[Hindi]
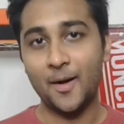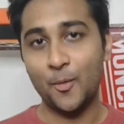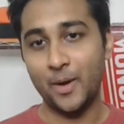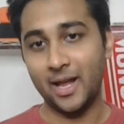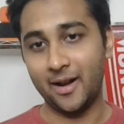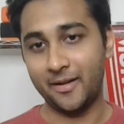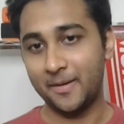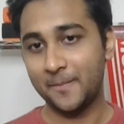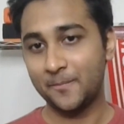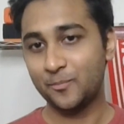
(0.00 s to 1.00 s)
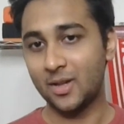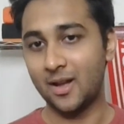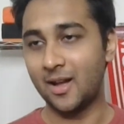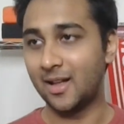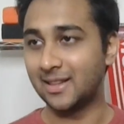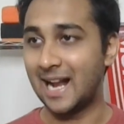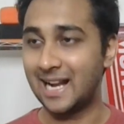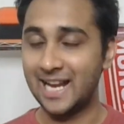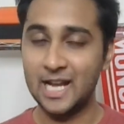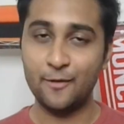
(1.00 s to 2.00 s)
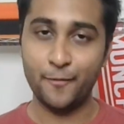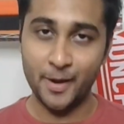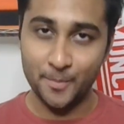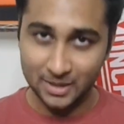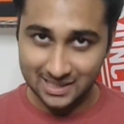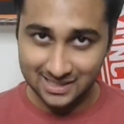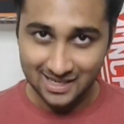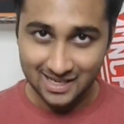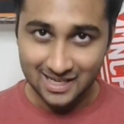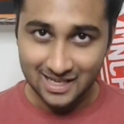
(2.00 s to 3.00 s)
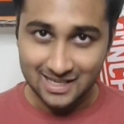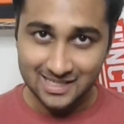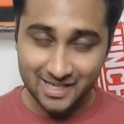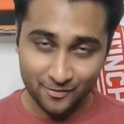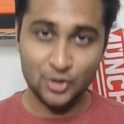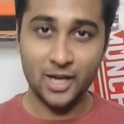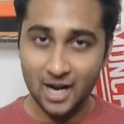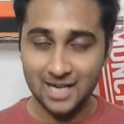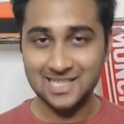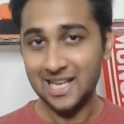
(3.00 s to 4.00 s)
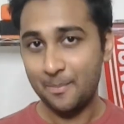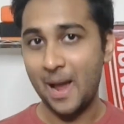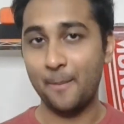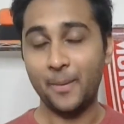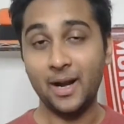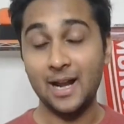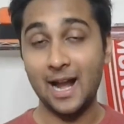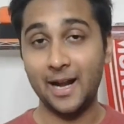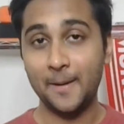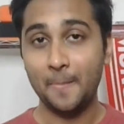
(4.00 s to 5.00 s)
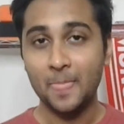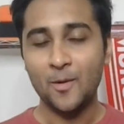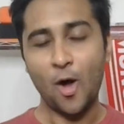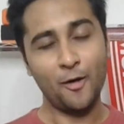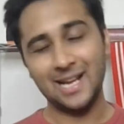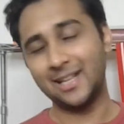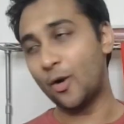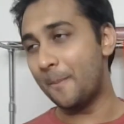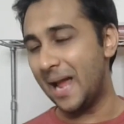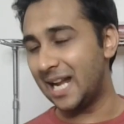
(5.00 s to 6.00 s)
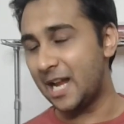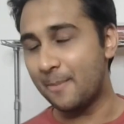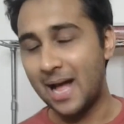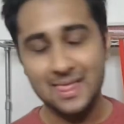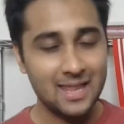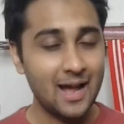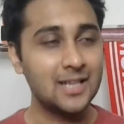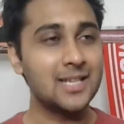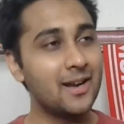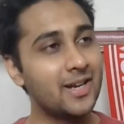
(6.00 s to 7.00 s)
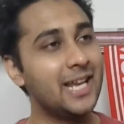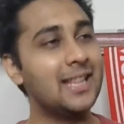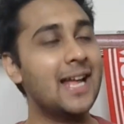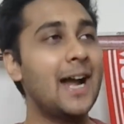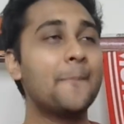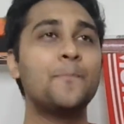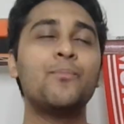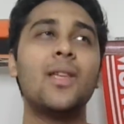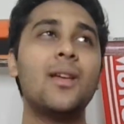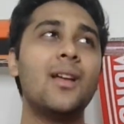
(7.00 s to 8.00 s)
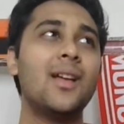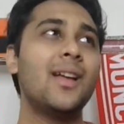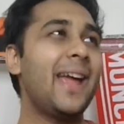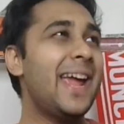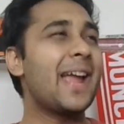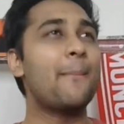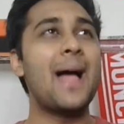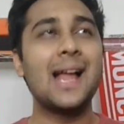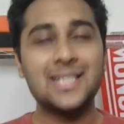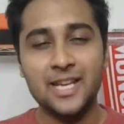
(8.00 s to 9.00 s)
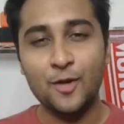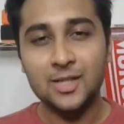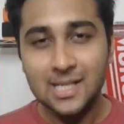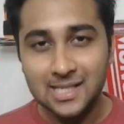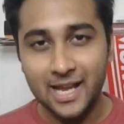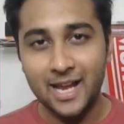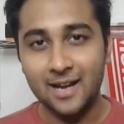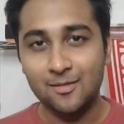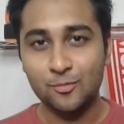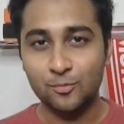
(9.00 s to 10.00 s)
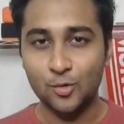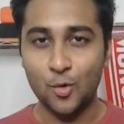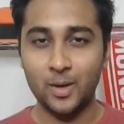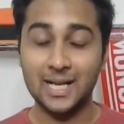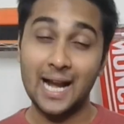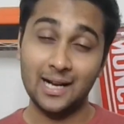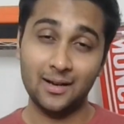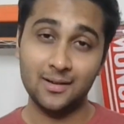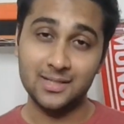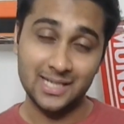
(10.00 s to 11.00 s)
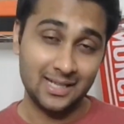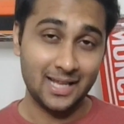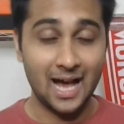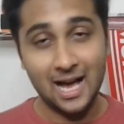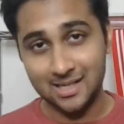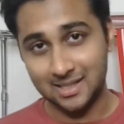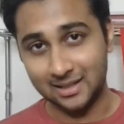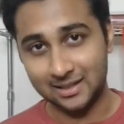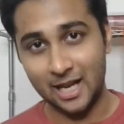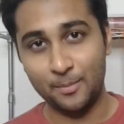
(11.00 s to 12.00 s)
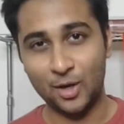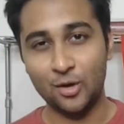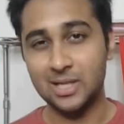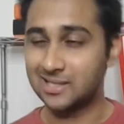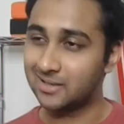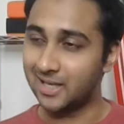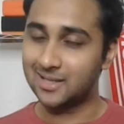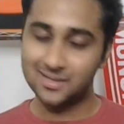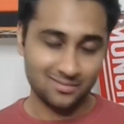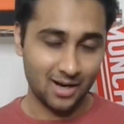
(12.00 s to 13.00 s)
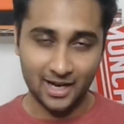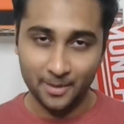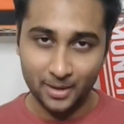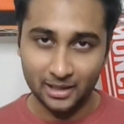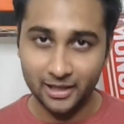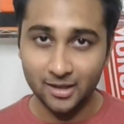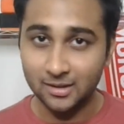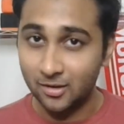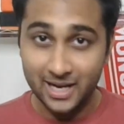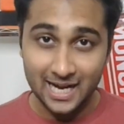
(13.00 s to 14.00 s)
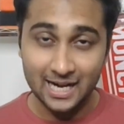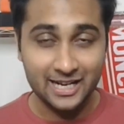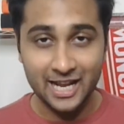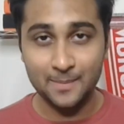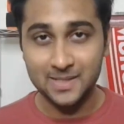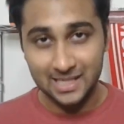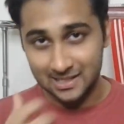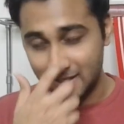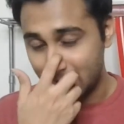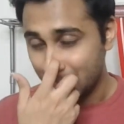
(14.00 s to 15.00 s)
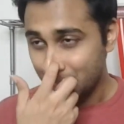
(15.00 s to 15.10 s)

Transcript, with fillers: वेयर दैट इन फेमस स्टीवन जेरार्ड स्लिप हैपेंड एंड और यार देखो मैं नहीं मानता जनरली दैट एक मैच की वजह से कोई टाइटल जीत या हार सकता है बिकॉज इट्स अल्टीमेटली अ थर्टी एट गेम सीजन